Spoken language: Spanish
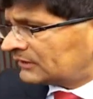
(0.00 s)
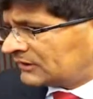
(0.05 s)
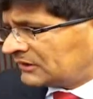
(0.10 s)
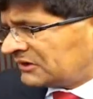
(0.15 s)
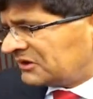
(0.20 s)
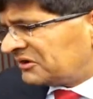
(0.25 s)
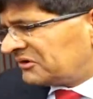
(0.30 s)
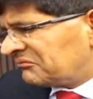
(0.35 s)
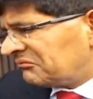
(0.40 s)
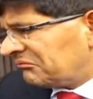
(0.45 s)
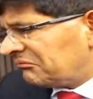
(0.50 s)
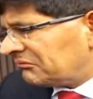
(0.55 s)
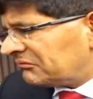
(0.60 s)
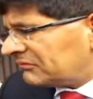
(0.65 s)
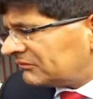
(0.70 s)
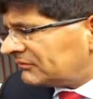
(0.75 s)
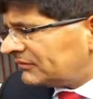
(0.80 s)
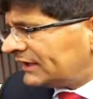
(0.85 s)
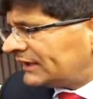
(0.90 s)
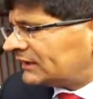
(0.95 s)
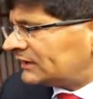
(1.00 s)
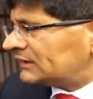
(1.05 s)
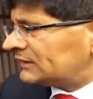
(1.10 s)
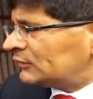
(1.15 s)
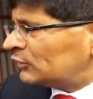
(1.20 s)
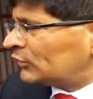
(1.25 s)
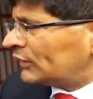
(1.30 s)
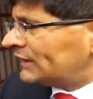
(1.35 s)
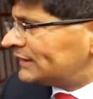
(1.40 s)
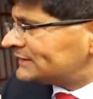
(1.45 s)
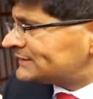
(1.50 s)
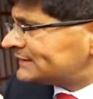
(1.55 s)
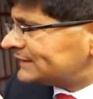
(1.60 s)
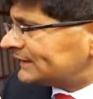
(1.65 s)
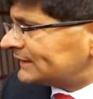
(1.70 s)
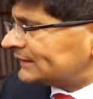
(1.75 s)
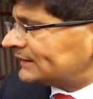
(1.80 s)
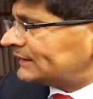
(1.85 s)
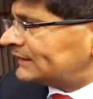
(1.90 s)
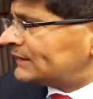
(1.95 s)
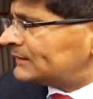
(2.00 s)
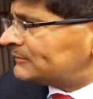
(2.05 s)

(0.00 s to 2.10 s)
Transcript: también en los ingresos? Mira, lo que le decía,